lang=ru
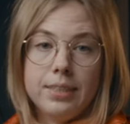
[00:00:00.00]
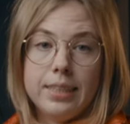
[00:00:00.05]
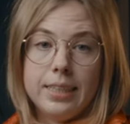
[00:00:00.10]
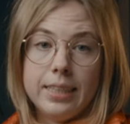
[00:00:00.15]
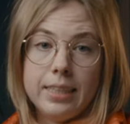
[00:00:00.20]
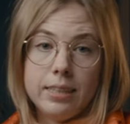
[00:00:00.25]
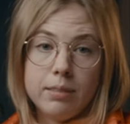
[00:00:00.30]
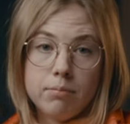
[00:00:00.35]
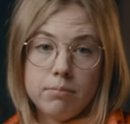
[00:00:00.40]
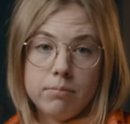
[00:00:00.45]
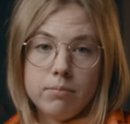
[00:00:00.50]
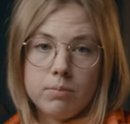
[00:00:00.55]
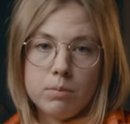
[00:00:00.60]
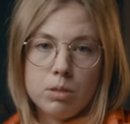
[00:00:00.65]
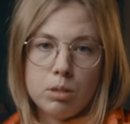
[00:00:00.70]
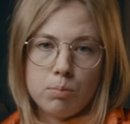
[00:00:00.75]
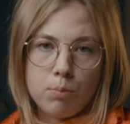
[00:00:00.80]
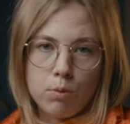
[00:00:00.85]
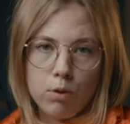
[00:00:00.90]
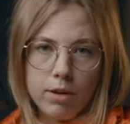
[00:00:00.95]
И,
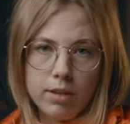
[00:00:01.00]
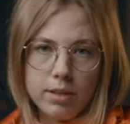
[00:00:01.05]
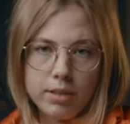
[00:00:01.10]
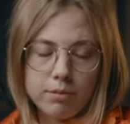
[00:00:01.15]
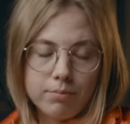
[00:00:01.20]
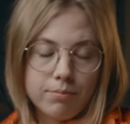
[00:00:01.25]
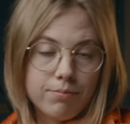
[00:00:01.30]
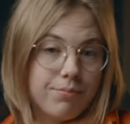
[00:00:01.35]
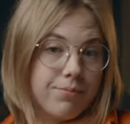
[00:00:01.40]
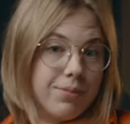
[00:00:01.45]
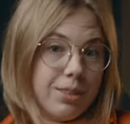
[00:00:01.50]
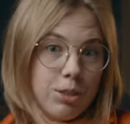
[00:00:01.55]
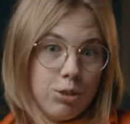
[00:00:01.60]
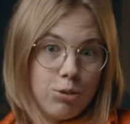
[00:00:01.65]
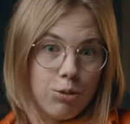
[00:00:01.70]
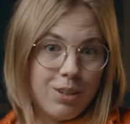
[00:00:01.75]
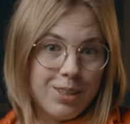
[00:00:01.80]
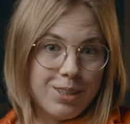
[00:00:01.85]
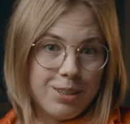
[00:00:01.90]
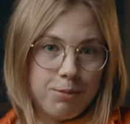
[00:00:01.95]
спойлер, не
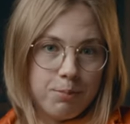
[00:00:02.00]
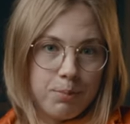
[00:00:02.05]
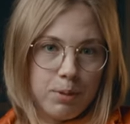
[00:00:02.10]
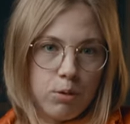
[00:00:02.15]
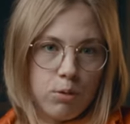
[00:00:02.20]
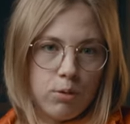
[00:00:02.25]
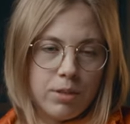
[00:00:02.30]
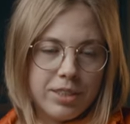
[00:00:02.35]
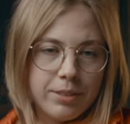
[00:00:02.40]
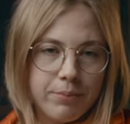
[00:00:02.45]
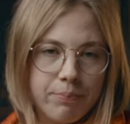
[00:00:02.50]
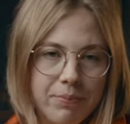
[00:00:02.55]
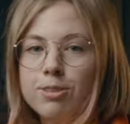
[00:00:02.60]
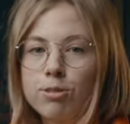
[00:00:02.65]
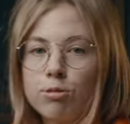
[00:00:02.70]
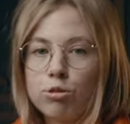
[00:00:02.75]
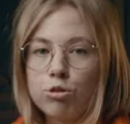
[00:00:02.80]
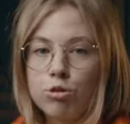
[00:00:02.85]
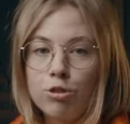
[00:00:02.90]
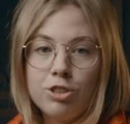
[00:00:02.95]
только в походе.
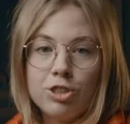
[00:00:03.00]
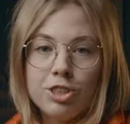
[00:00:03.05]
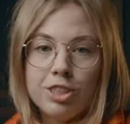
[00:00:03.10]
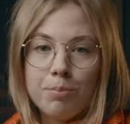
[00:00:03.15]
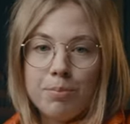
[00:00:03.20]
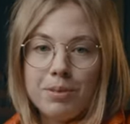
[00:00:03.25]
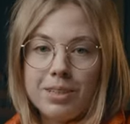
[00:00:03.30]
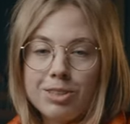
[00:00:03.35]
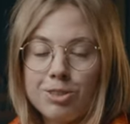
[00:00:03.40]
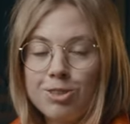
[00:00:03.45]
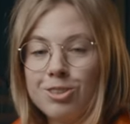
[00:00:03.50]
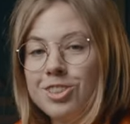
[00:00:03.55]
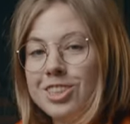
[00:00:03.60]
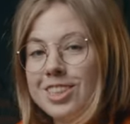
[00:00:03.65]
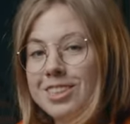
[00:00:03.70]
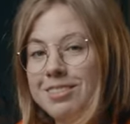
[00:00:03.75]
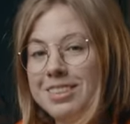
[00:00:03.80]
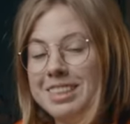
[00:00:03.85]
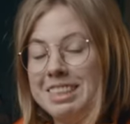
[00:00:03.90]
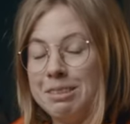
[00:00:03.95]
Дружочки,
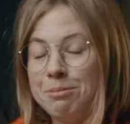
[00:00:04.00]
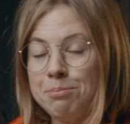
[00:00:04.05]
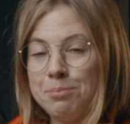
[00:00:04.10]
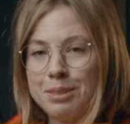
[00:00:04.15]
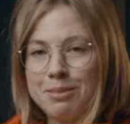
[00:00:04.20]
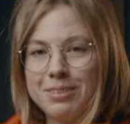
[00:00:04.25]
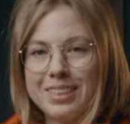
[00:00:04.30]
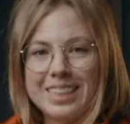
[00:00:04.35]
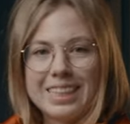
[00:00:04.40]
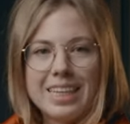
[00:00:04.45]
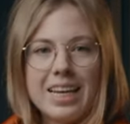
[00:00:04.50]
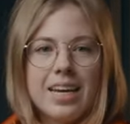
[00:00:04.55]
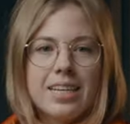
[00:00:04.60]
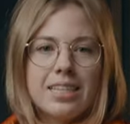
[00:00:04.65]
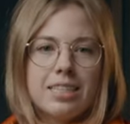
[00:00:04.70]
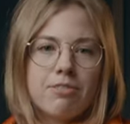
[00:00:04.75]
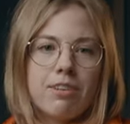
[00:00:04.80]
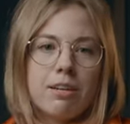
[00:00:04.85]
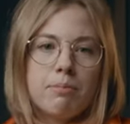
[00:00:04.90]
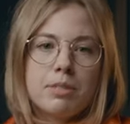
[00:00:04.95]
пирожочки, всем привет!
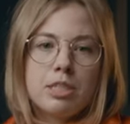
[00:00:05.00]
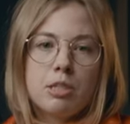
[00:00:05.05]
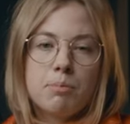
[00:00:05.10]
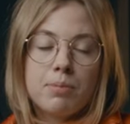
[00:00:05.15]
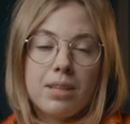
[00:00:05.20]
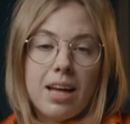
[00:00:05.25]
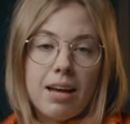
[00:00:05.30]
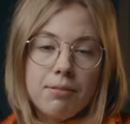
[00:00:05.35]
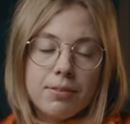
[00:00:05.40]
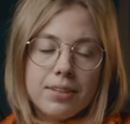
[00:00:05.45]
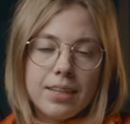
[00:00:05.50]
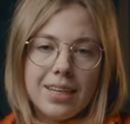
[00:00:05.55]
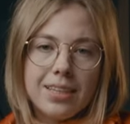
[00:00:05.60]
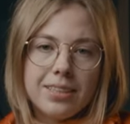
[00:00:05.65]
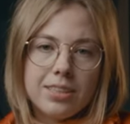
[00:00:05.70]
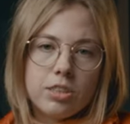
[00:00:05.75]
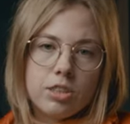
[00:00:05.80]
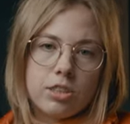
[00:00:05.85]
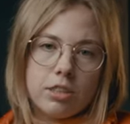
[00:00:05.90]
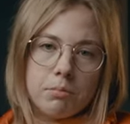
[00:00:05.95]
С вами Сплав и
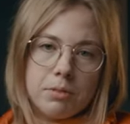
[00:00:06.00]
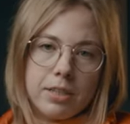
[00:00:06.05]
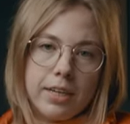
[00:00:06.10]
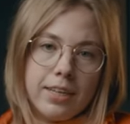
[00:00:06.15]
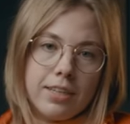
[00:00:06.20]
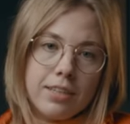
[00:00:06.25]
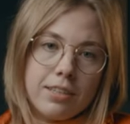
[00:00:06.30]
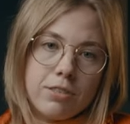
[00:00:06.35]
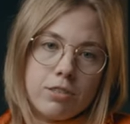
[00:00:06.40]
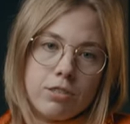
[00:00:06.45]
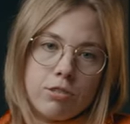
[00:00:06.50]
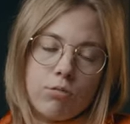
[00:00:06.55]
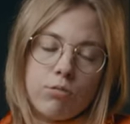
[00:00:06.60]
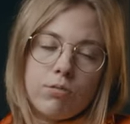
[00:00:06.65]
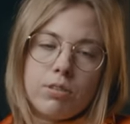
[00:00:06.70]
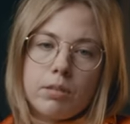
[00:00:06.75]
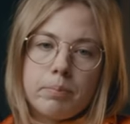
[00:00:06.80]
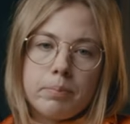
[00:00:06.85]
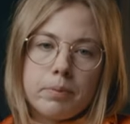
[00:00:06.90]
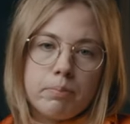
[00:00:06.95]
Лиза Шамрай,
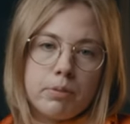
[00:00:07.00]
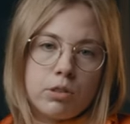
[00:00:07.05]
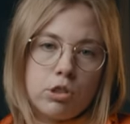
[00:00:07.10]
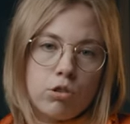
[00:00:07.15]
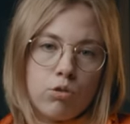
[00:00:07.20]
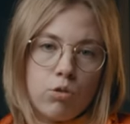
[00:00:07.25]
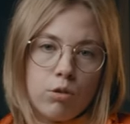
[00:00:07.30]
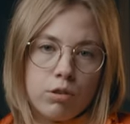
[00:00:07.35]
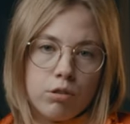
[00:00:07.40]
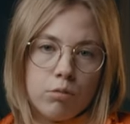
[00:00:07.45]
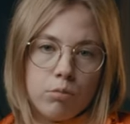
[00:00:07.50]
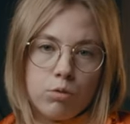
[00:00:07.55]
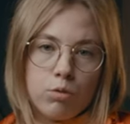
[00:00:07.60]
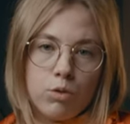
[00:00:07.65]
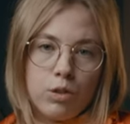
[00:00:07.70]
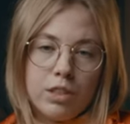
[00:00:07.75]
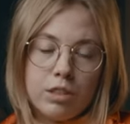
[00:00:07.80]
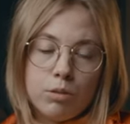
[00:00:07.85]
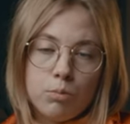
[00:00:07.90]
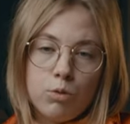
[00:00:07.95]
инструктор по пешеходному
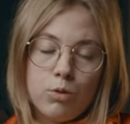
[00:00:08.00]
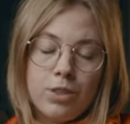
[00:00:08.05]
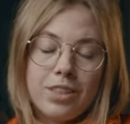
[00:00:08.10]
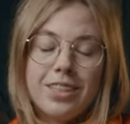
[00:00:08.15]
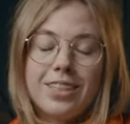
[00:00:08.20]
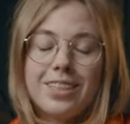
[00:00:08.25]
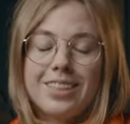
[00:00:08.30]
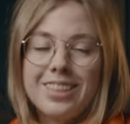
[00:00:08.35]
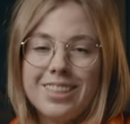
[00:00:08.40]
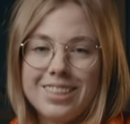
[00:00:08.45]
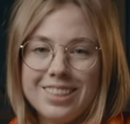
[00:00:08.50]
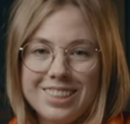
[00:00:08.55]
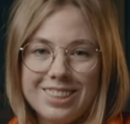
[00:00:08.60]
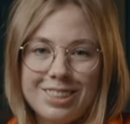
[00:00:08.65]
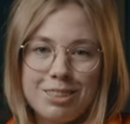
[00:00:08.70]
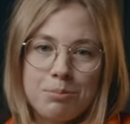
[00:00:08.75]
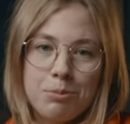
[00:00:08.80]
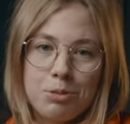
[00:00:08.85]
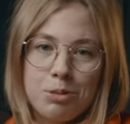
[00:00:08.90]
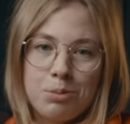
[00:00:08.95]
туризму и горнолыжному